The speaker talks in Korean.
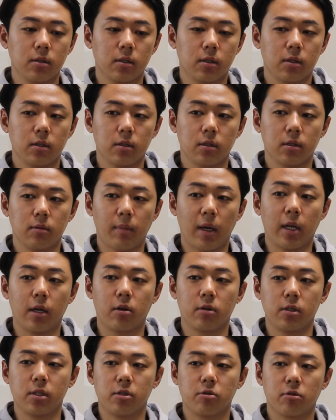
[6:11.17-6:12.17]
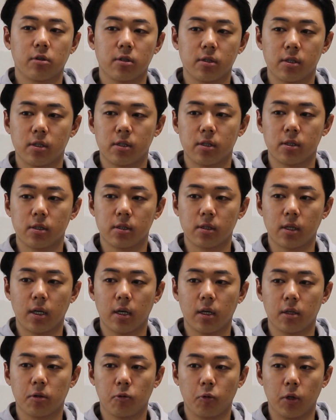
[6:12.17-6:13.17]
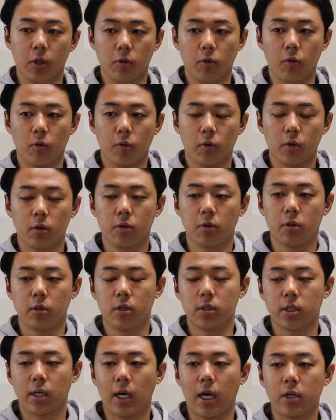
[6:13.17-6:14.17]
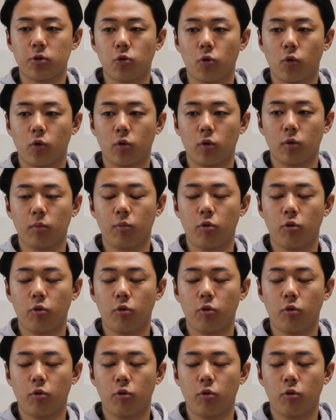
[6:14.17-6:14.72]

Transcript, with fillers: 그 메디컬 인슈런스가 또 있고 그거는 이제 가족